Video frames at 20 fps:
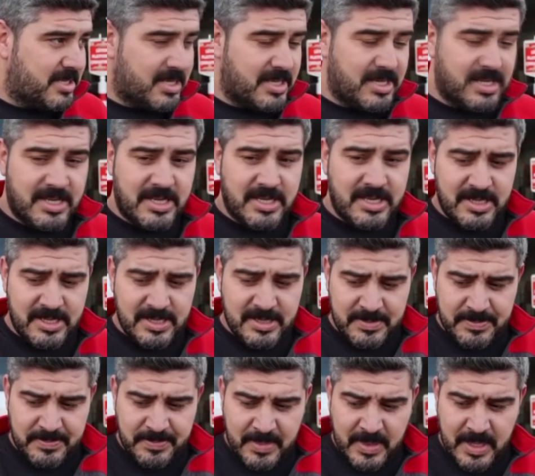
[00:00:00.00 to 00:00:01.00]

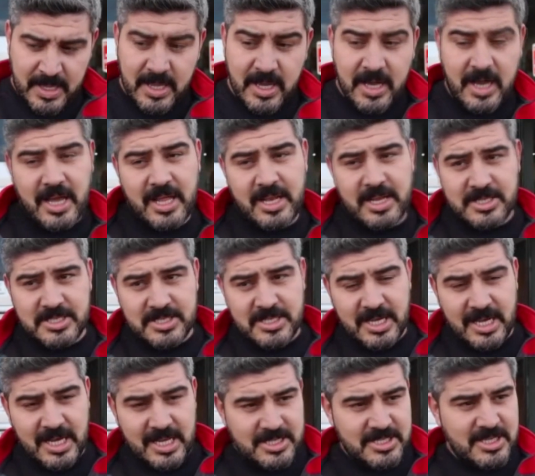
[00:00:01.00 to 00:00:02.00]
E,
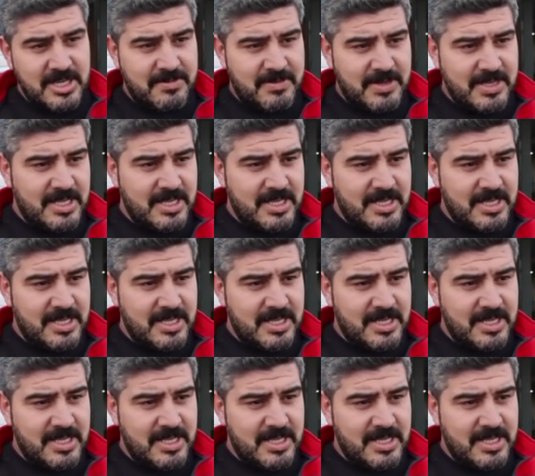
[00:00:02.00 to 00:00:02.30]
Alıcı alacak